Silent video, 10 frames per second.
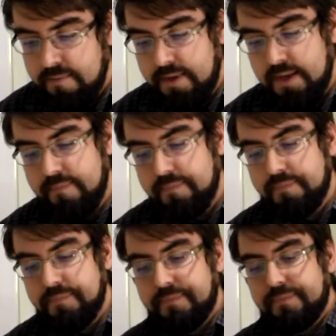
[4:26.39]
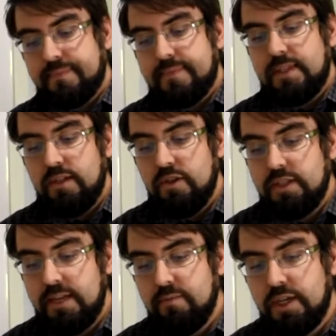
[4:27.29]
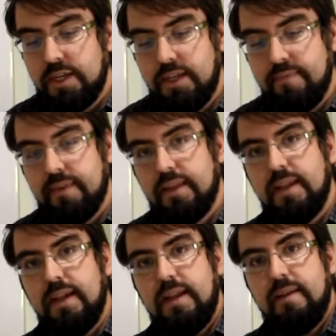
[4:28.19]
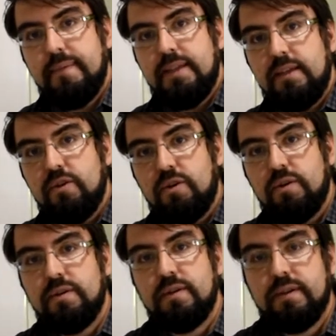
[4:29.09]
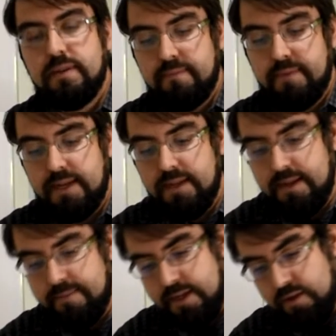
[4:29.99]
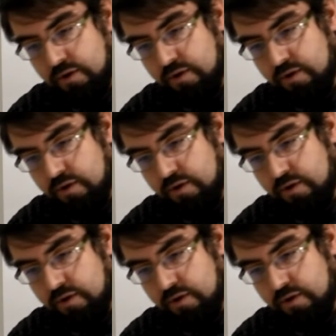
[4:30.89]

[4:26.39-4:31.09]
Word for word: ¿Vale? Entonces tenemos aquí el medidor. ¿vale? El medidor